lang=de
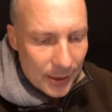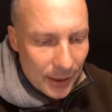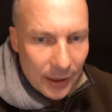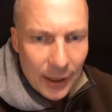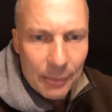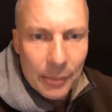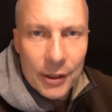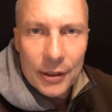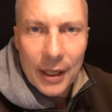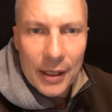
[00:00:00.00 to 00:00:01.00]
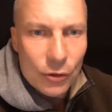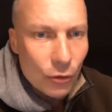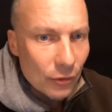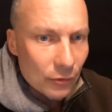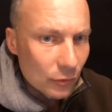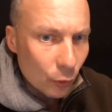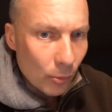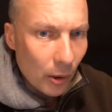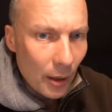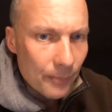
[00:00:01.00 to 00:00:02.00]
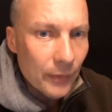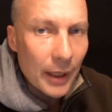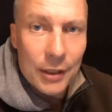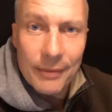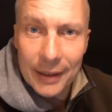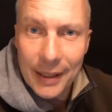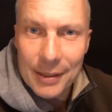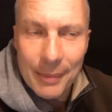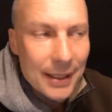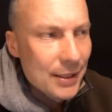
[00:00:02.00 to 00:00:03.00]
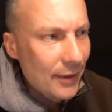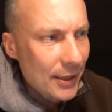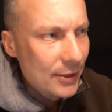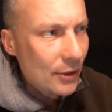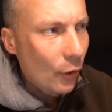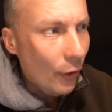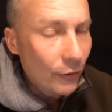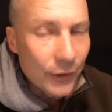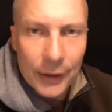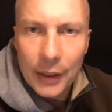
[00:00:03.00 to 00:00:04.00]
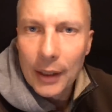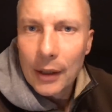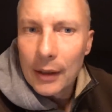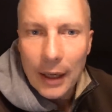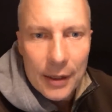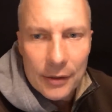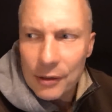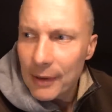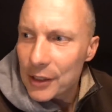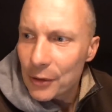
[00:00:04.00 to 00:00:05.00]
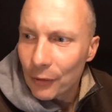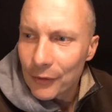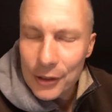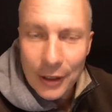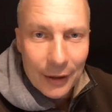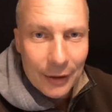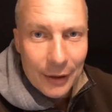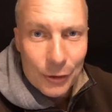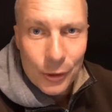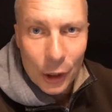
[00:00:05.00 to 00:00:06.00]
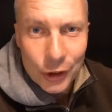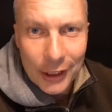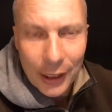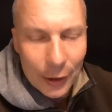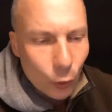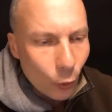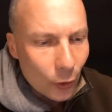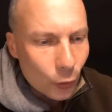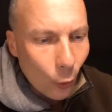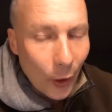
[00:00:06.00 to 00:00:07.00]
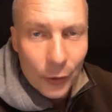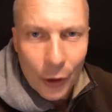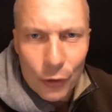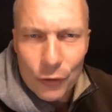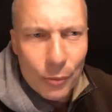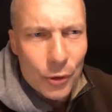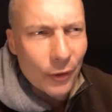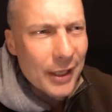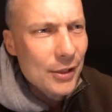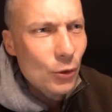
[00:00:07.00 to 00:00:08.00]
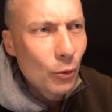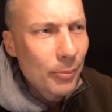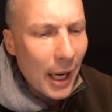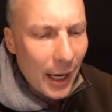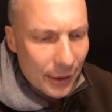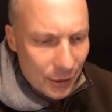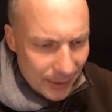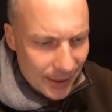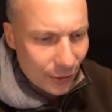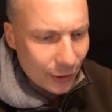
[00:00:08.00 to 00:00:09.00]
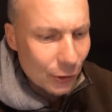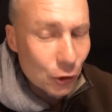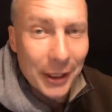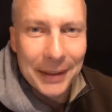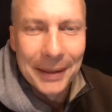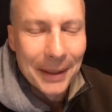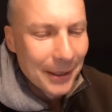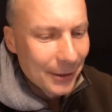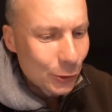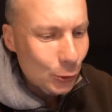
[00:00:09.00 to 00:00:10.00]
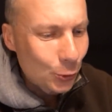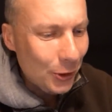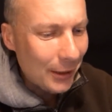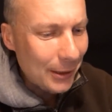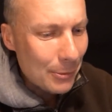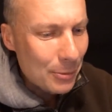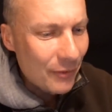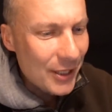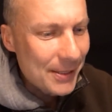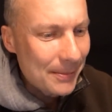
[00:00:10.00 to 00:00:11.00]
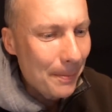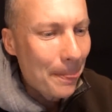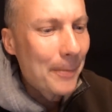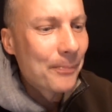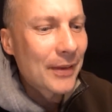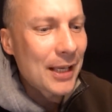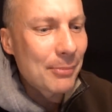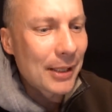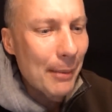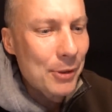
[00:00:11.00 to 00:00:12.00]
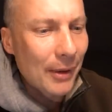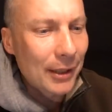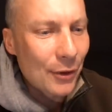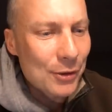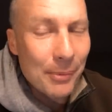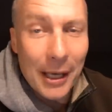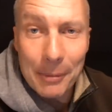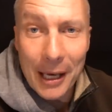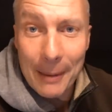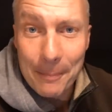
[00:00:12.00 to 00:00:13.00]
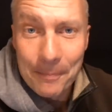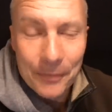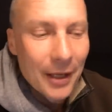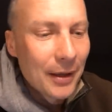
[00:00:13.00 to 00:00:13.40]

man sehen kann, bin ich da jetzt schon drüber. Ich werde jetzt mal das Fenster öffnen. Also nicht, weil ich irgendwie äh, zu ersticken äh, drohe und ich fühle mich auch jetzt nicht unbehaglich, wie das hier drin steht. Die Studie hat nämlich bewiesen, dass man ab 2000 ppm,